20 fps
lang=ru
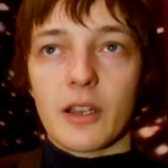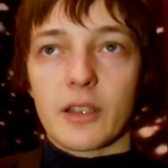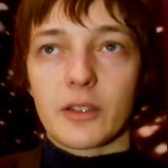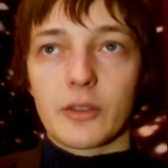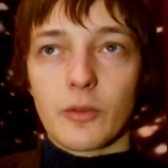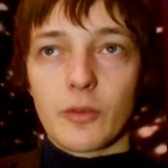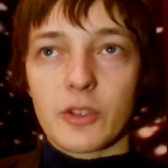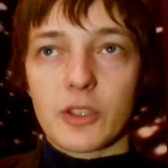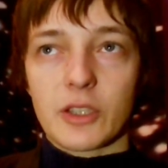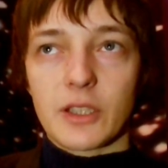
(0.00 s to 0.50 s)

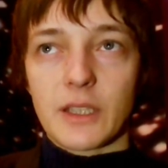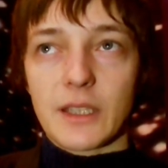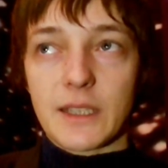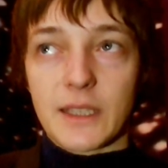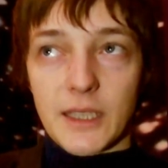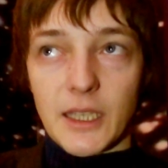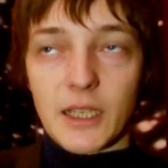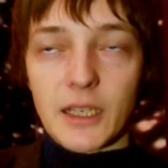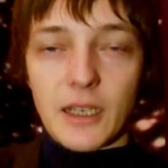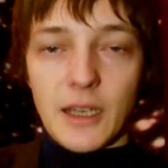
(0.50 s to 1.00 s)
тоже
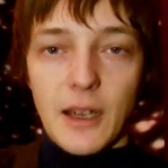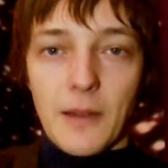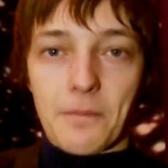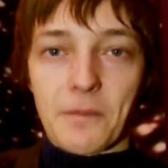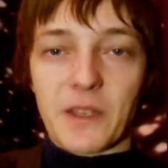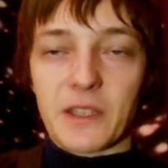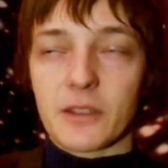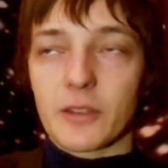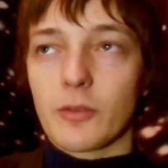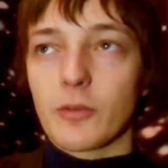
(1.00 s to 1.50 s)
издалека,
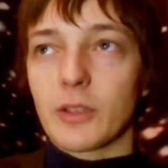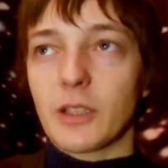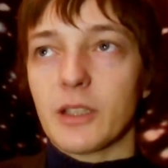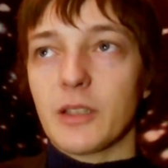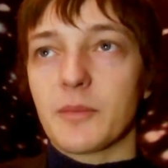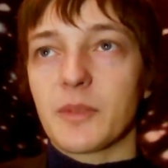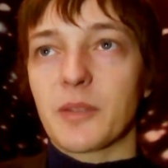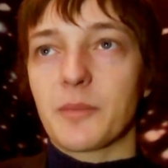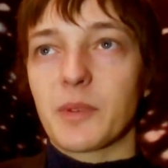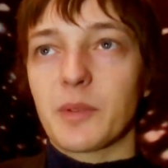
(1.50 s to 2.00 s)
над
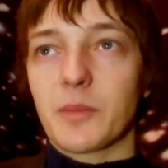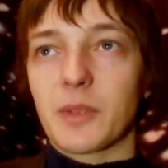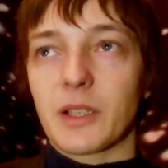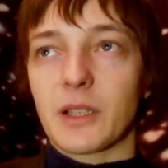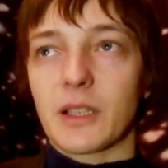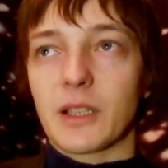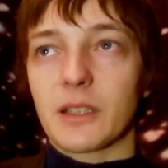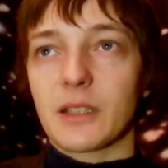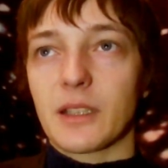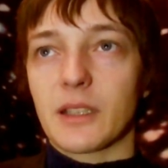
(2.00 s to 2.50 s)
городом, например,
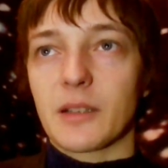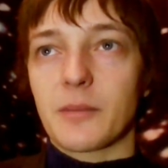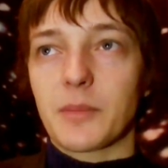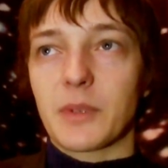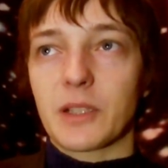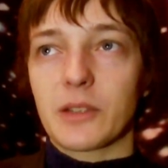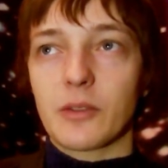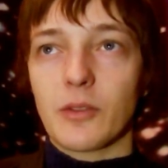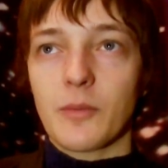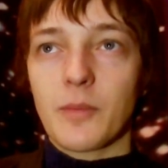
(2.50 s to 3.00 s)
над
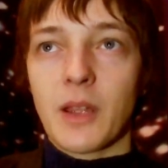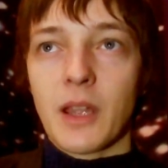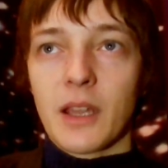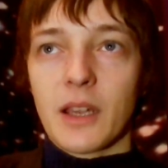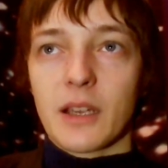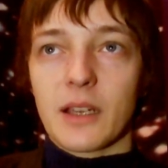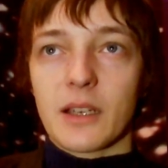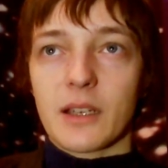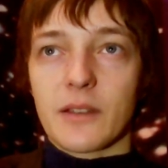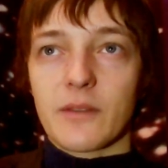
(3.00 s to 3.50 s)
аэропортом,
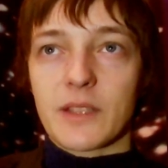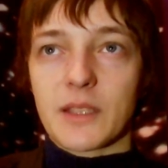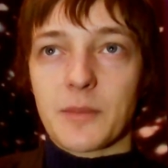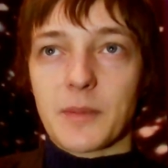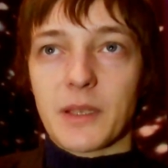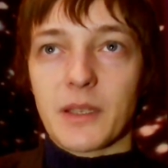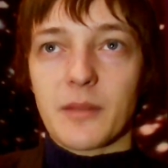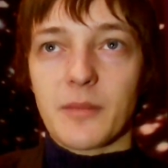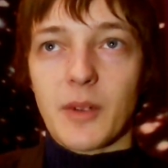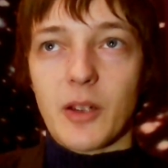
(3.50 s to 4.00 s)

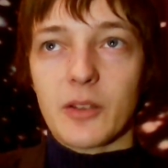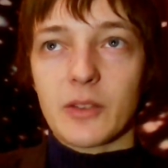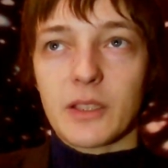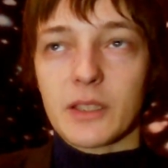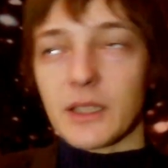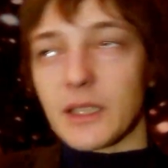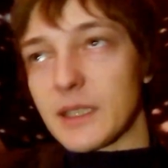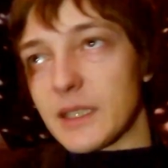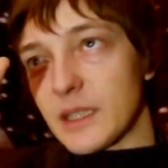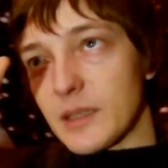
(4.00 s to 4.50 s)
воспринимают
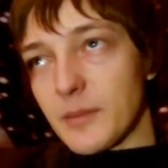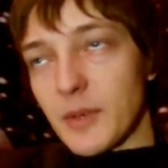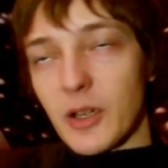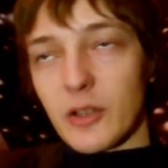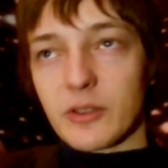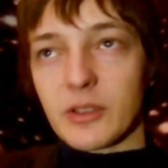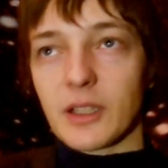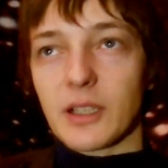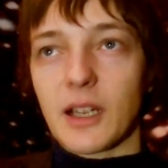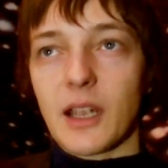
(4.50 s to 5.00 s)
это и
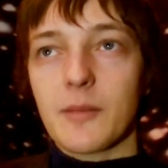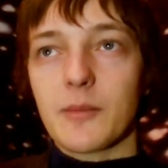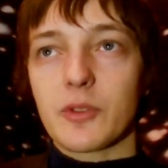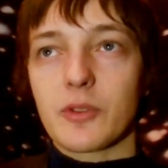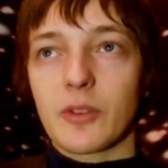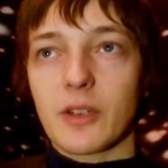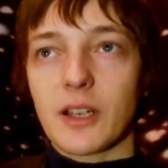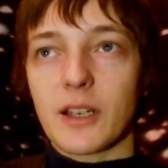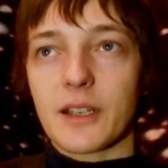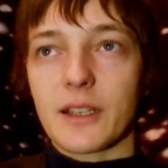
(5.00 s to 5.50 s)
снимают на
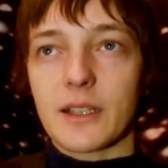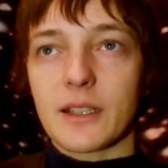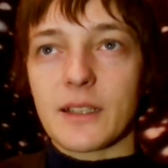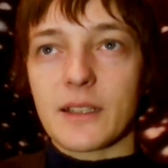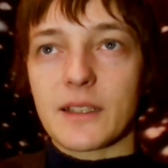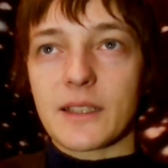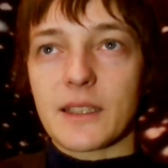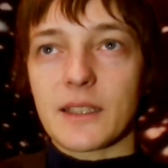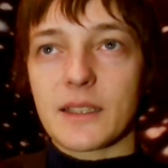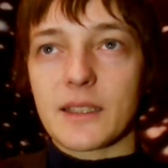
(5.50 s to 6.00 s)
камеру как
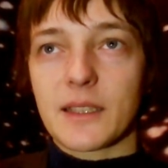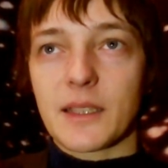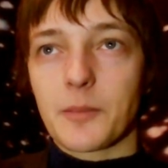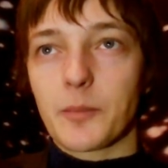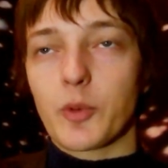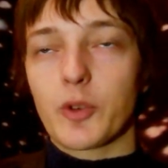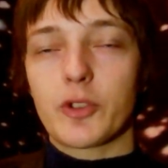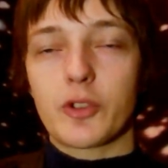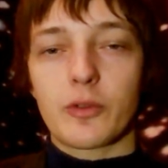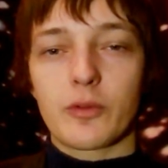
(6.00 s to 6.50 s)

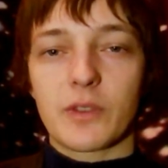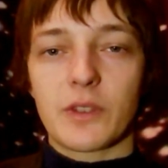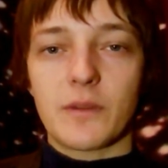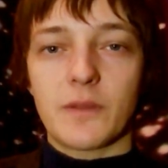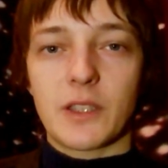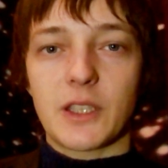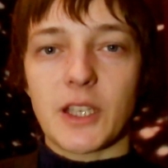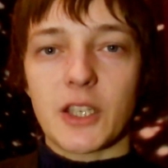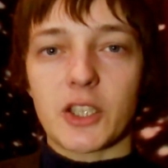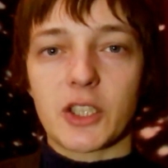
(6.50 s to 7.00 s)
цепочку
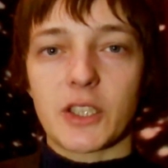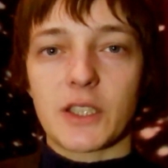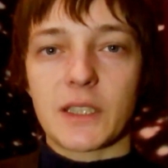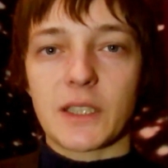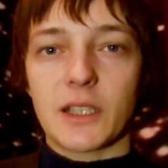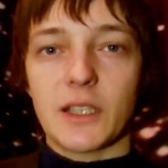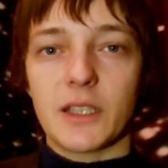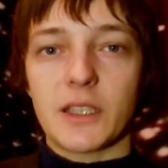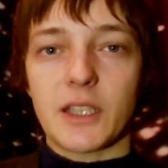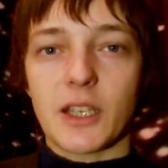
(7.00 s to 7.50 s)

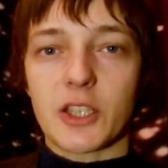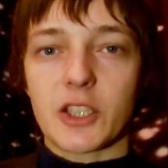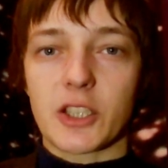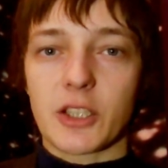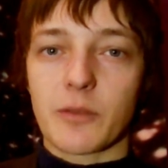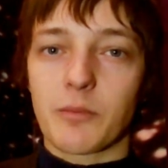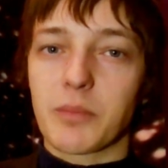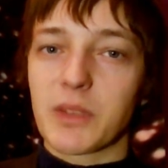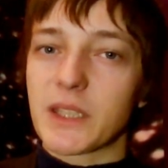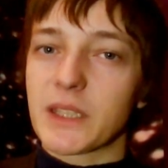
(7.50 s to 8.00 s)
светящихся,
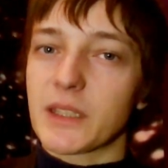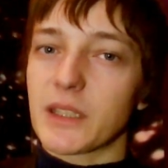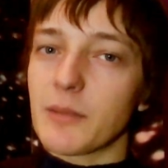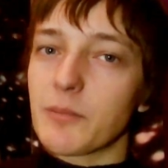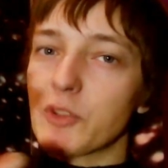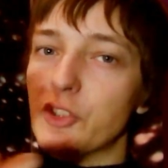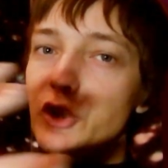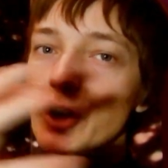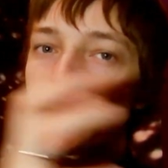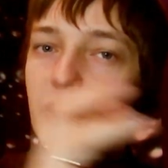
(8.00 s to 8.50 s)
летящих, быстро
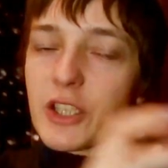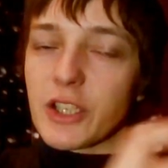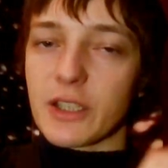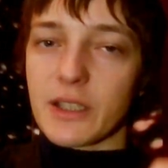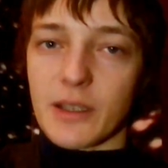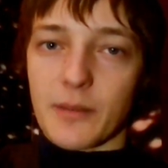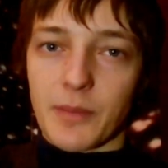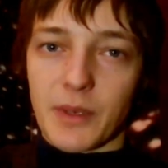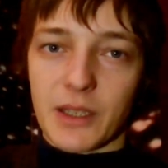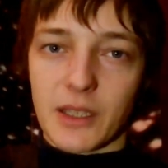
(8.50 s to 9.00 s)

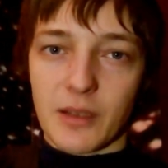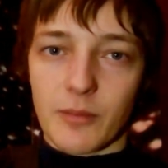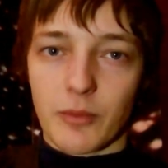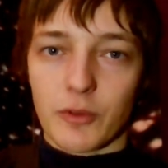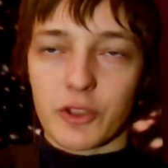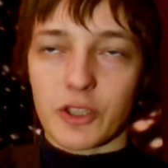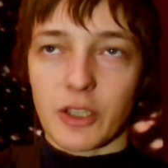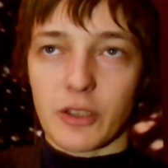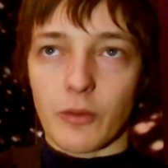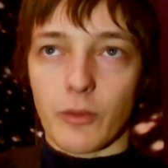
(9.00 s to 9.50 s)
мчащихся по
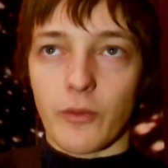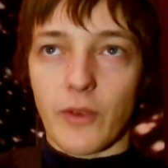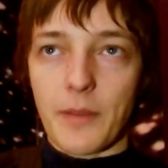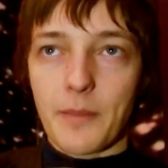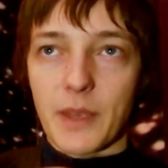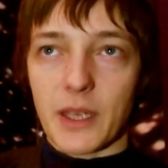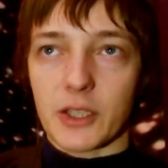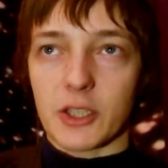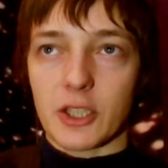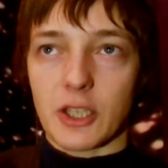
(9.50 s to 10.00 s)
небу шаров.
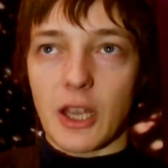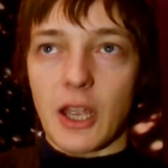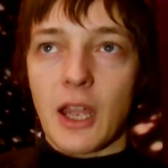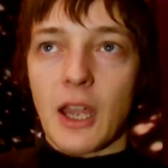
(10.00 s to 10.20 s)
Опять же,